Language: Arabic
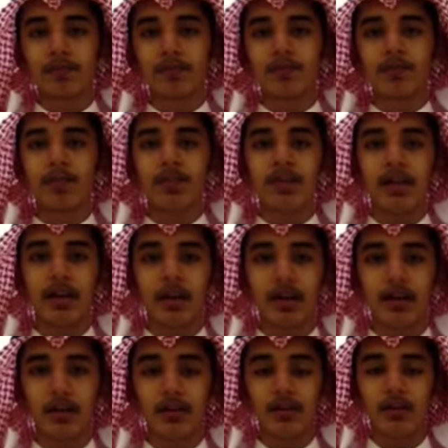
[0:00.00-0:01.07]
في الله
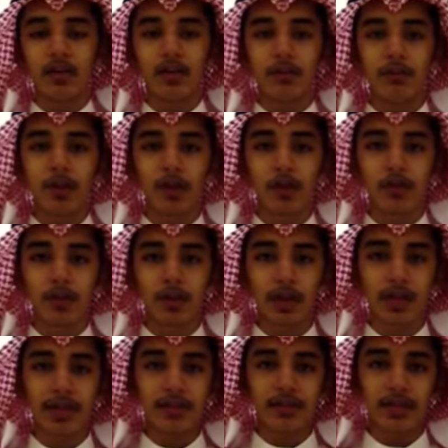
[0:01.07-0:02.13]
ونحب لكم
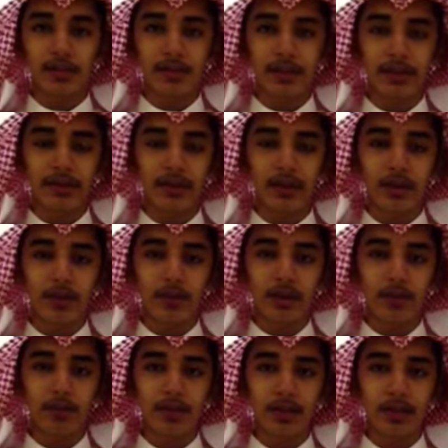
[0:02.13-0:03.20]
الخير طبعا ولا
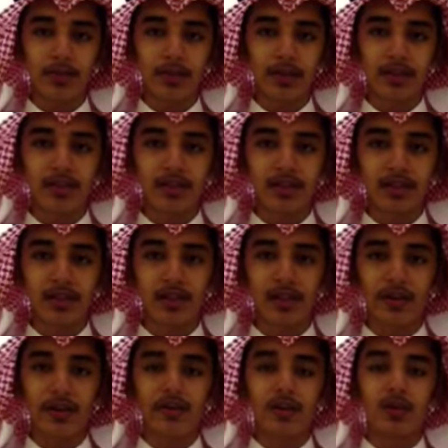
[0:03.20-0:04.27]
نحب لكم أن
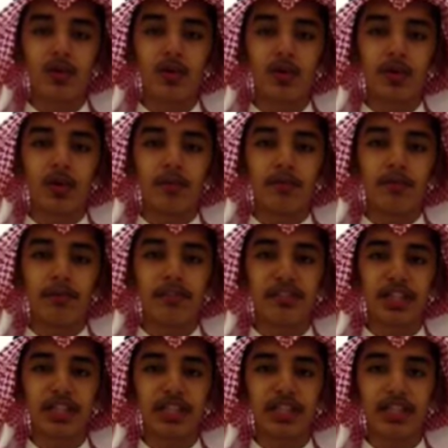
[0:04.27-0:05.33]
تتضرروا من
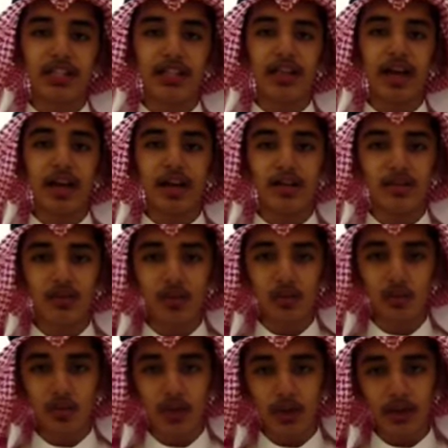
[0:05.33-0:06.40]
شيء نعرف
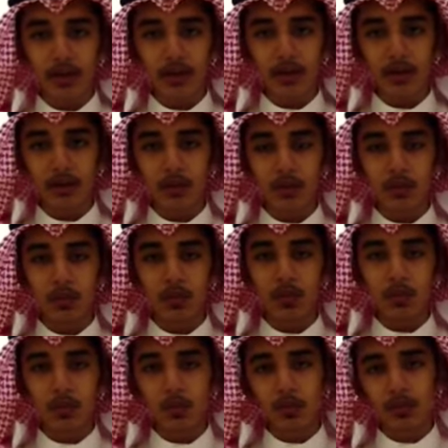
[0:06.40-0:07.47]
أنه
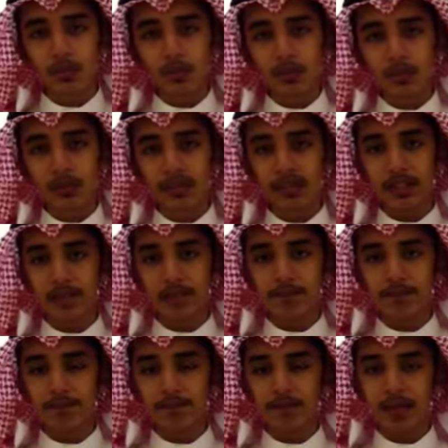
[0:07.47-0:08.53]
سام
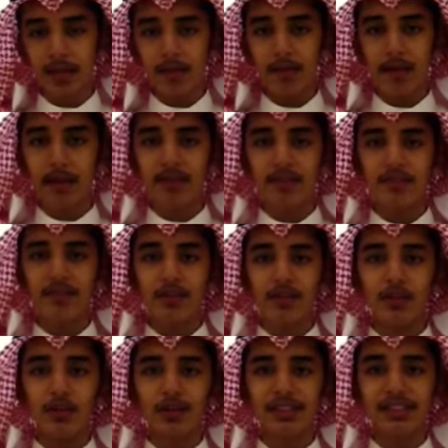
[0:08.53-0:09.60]
كما أن في
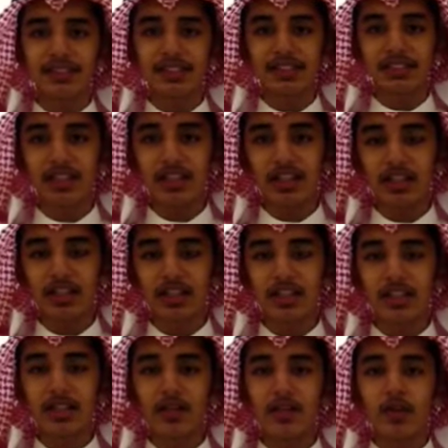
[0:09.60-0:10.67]
علبة السجائر
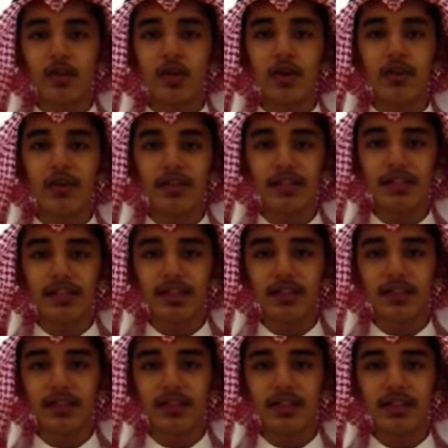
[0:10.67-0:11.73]
واضعين
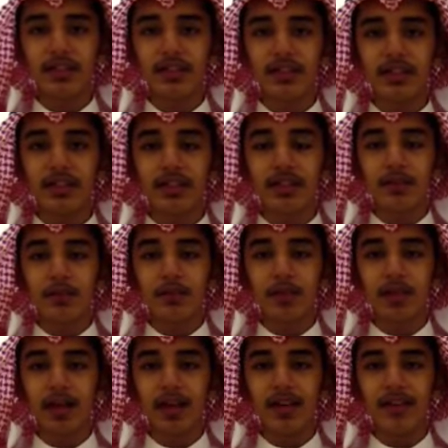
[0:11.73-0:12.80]
فيه
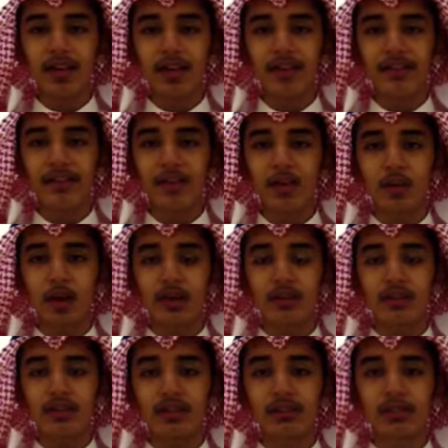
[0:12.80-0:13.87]
ملاحظة أنه قد
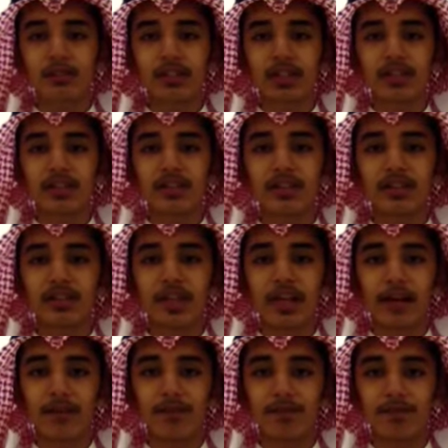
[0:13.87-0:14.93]
يسبب سرطان الرئة